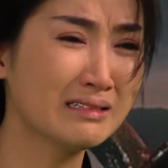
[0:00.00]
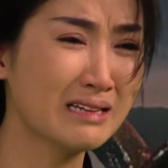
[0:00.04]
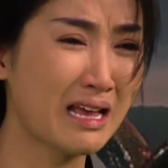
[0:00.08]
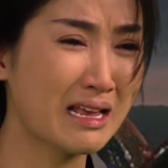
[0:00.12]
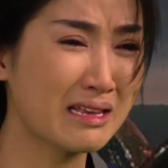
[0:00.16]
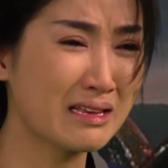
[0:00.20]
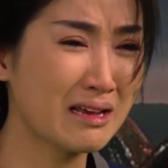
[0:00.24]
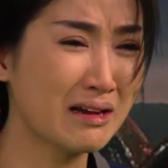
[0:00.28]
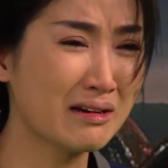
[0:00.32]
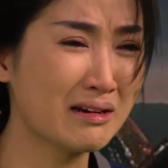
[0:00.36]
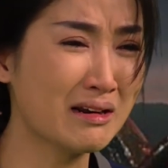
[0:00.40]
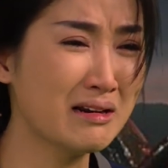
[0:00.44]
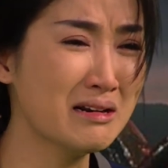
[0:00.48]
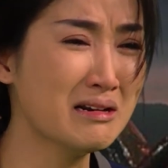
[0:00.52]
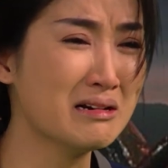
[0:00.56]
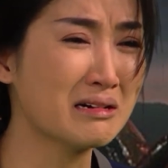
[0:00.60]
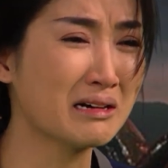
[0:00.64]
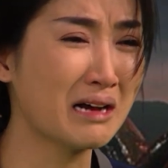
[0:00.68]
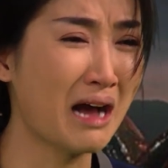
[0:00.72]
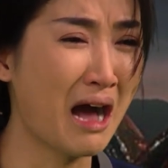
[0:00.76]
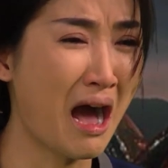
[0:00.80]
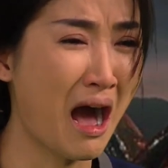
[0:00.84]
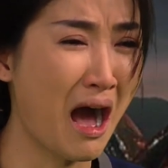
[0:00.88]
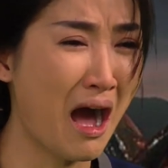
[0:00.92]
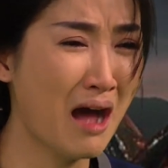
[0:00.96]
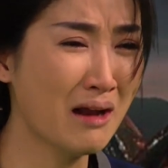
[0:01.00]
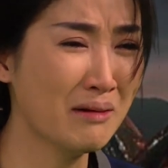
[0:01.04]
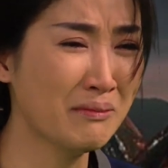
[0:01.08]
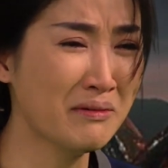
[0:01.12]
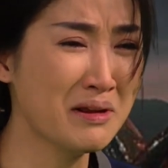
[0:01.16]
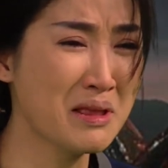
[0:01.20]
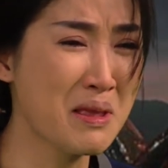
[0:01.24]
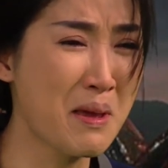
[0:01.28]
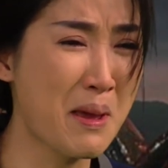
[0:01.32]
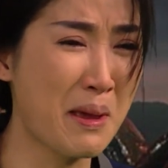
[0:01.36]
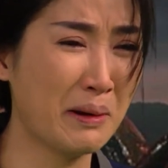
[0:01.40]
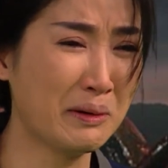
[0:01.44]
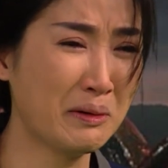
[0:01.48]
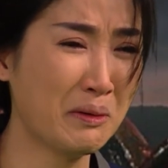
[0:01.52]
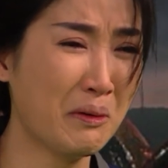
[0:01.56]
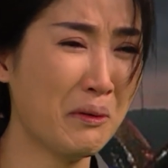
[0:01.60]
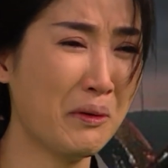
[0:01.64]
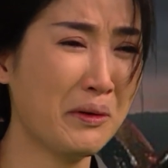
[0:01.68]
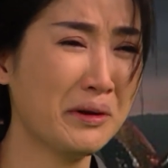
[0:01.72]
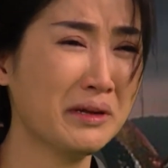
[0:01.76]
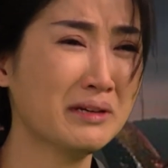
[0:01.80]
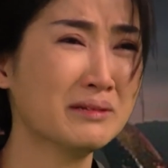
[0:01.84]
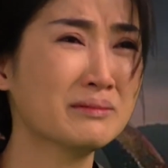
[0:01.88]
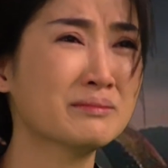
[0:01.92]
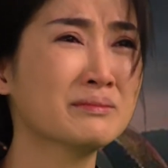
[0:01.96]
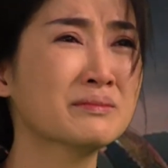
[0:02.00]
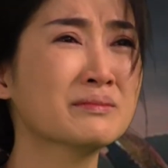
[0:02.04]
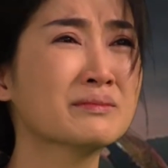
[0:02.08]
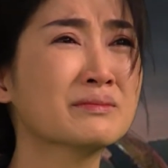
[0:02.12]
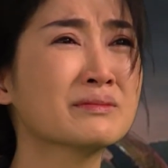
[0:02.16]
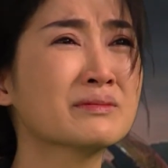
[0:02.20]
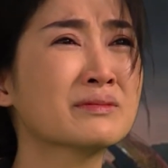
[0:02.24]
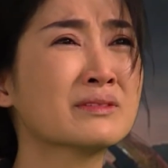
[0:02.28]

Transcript: Và tìm cho nó cha mẹ nuôi